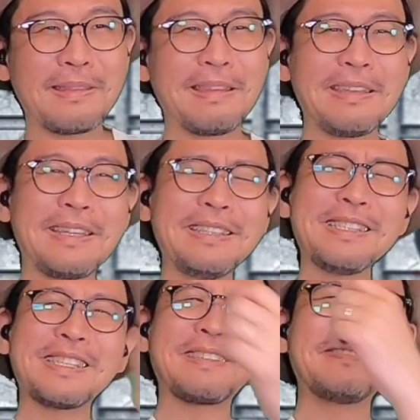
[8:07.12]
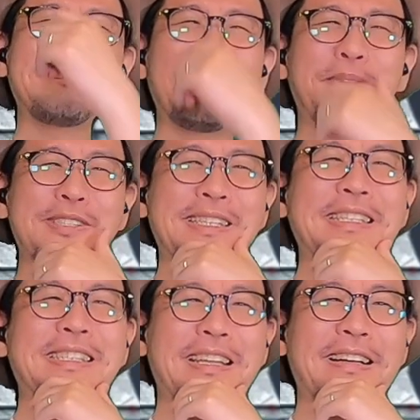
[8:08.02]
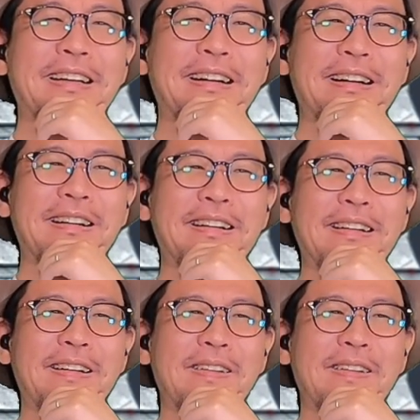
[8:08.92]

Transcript: で、デンジ君はもしかしたら、